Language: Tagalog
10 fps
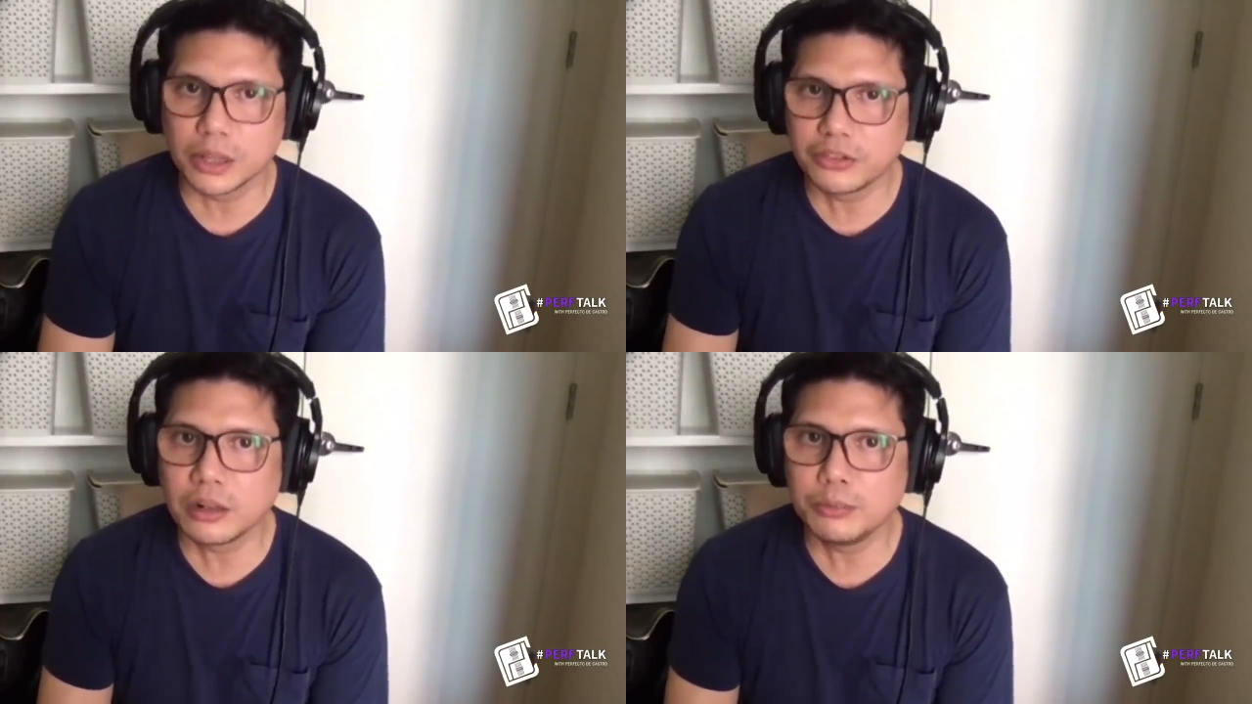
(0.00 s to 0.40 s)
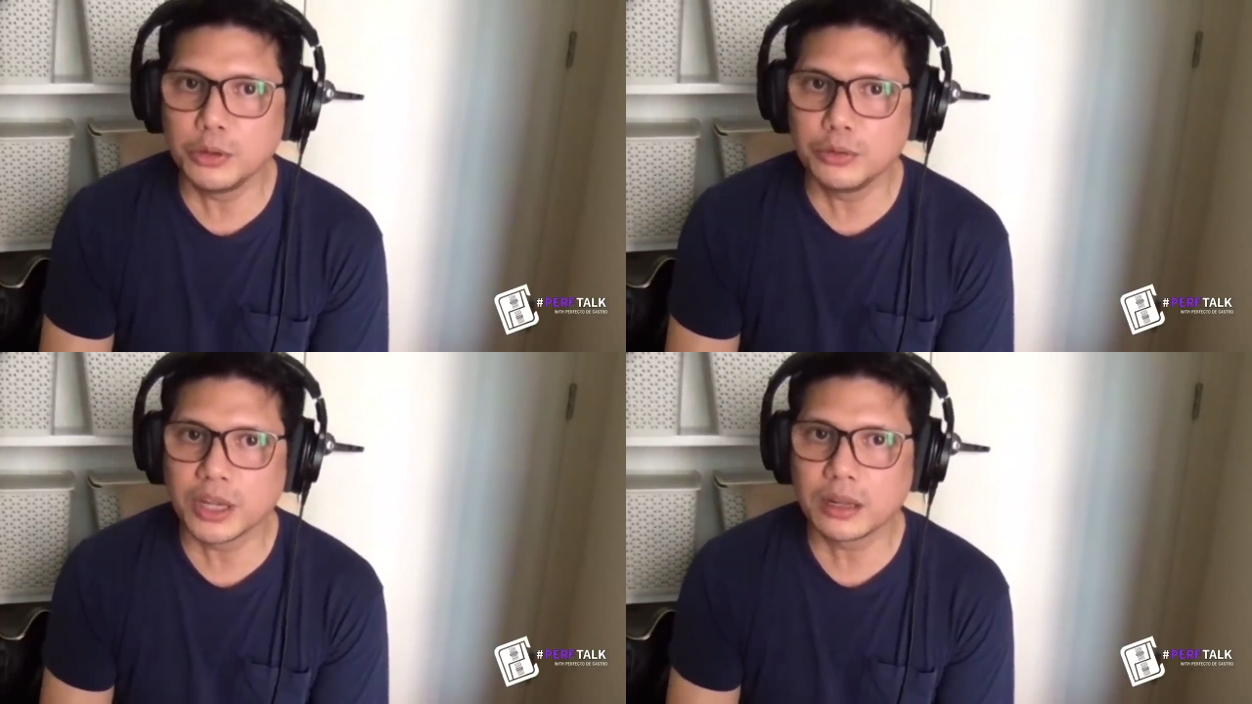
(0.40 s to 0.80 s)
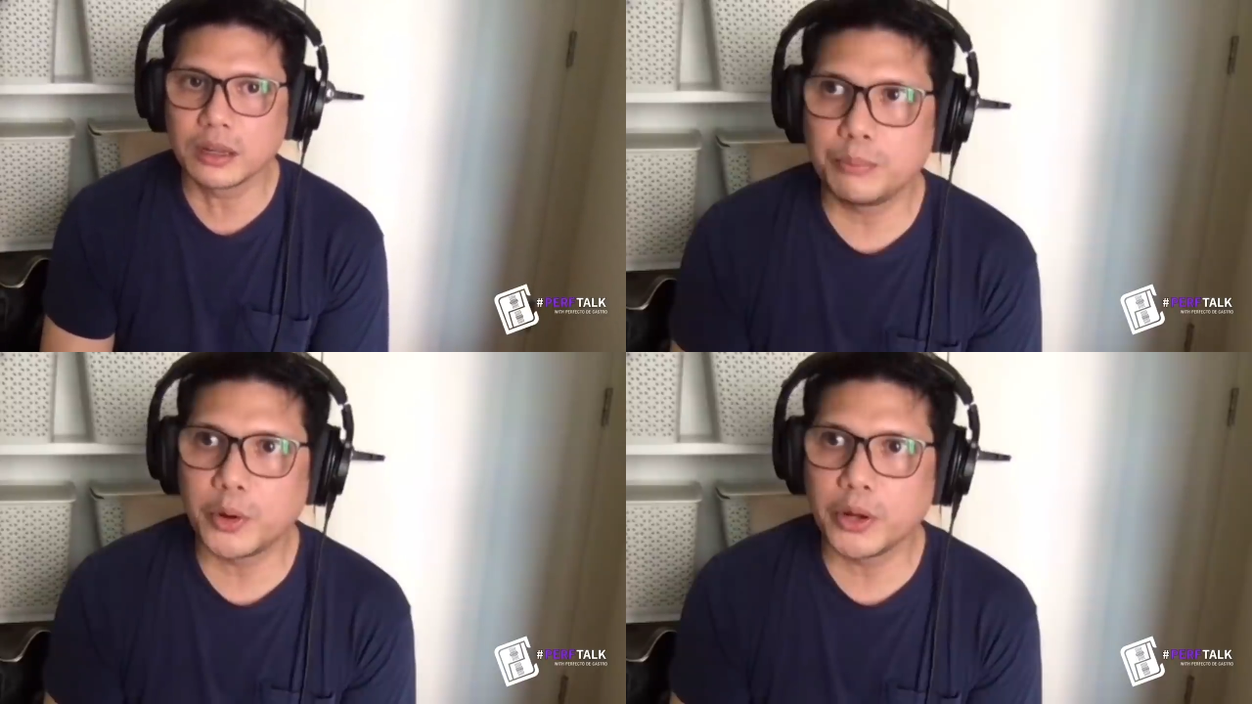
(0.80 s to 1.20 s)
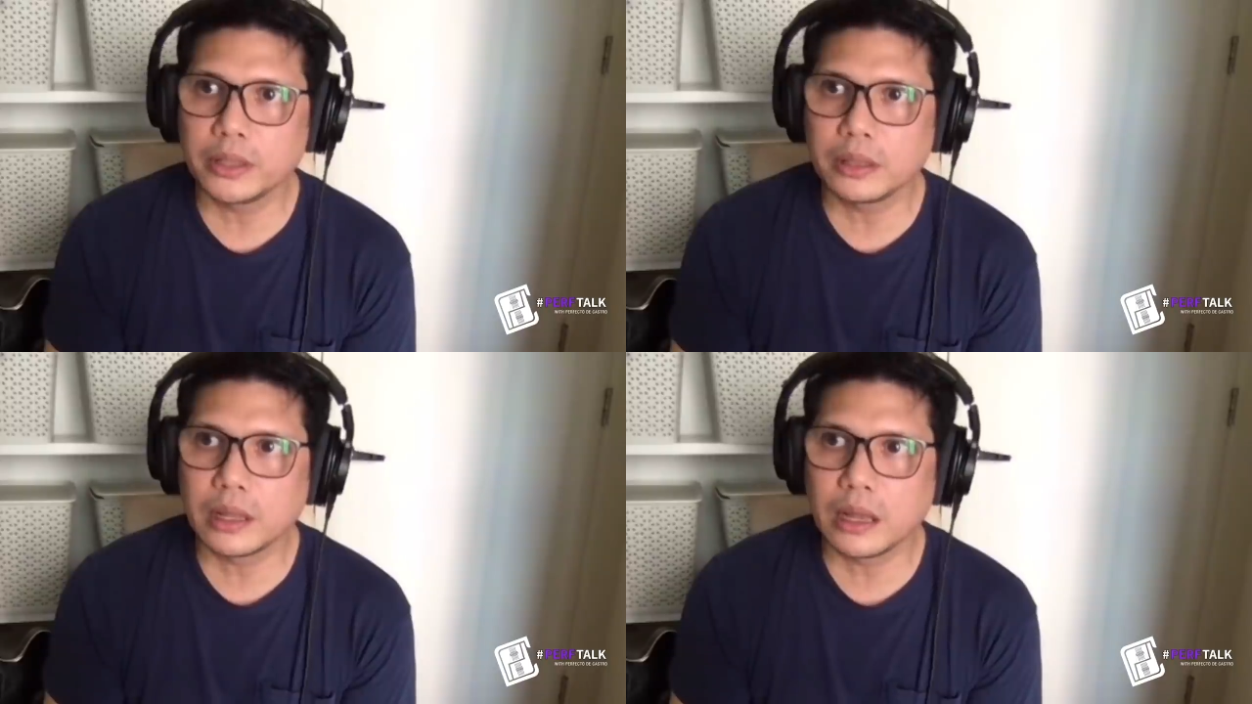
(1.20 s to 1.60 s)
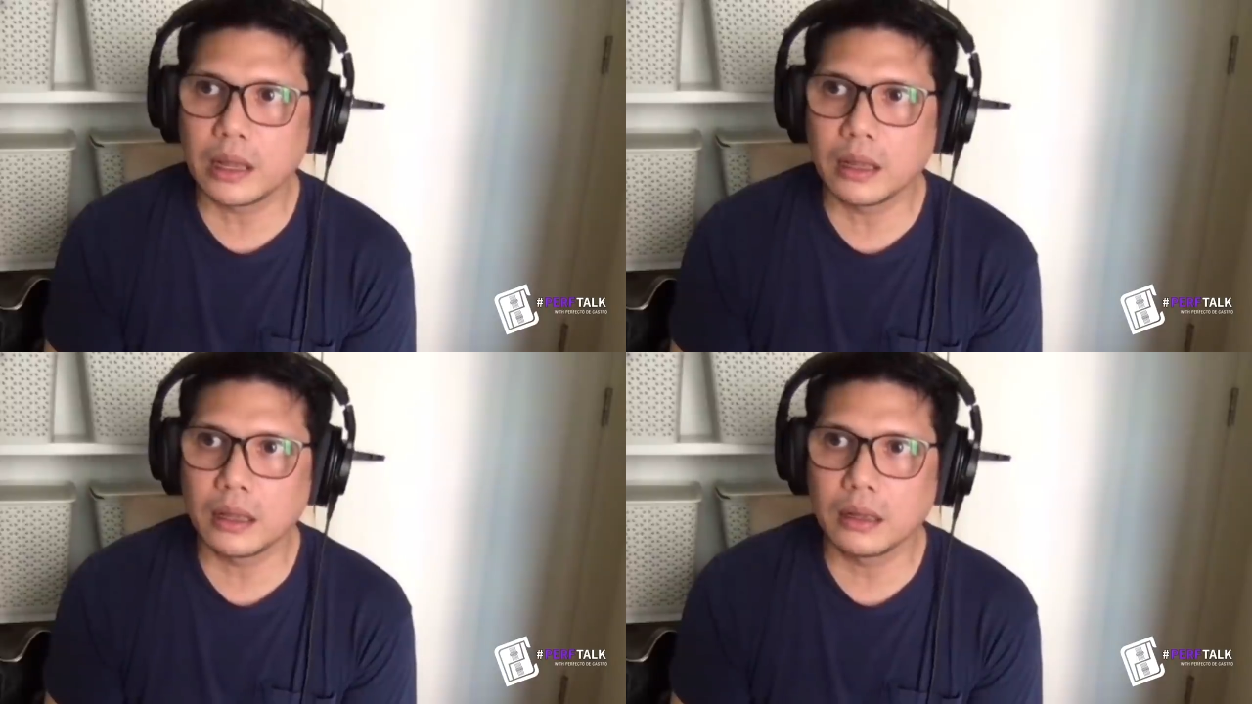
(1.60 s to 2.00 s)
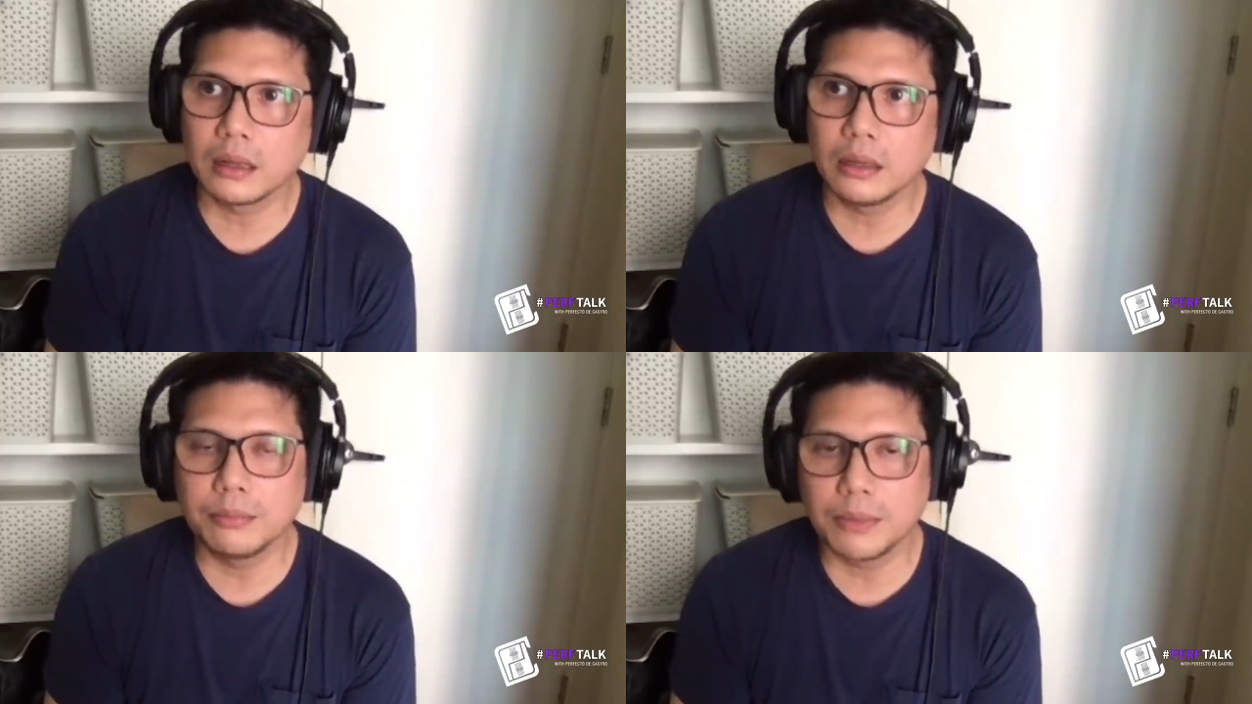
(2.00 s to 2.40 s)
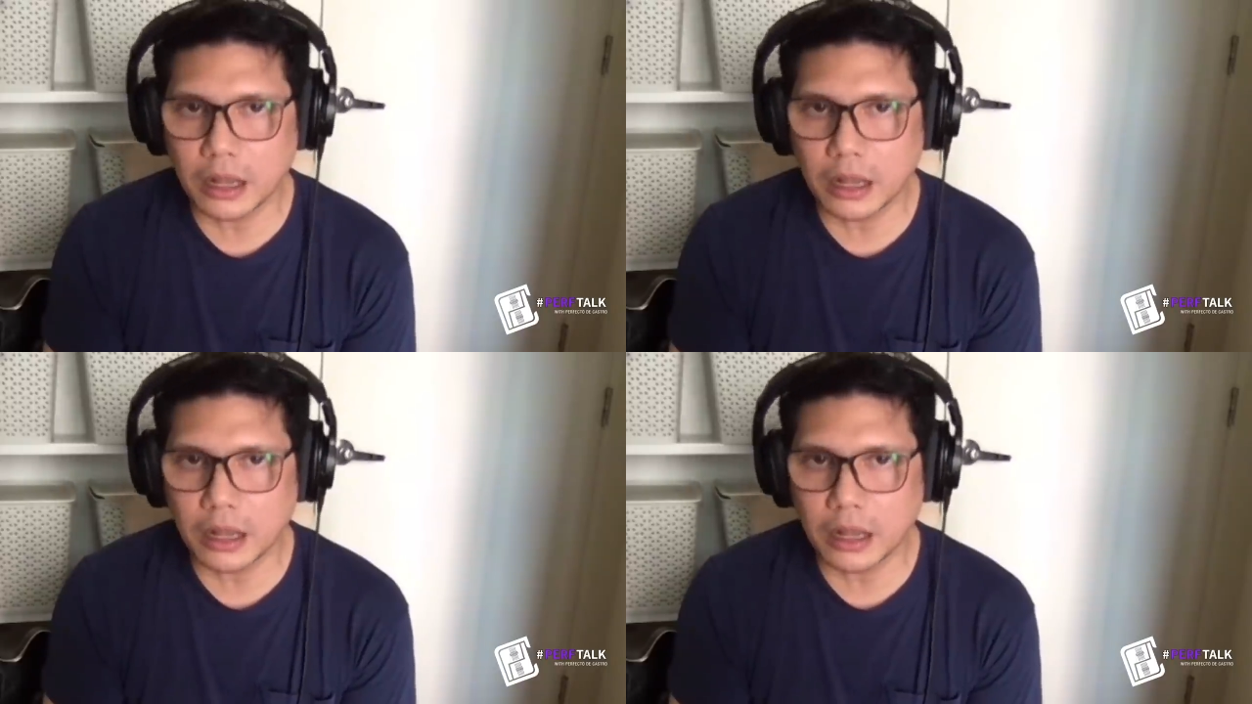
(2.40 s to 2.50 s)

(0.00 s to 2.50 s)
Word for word: original music to the point na yun,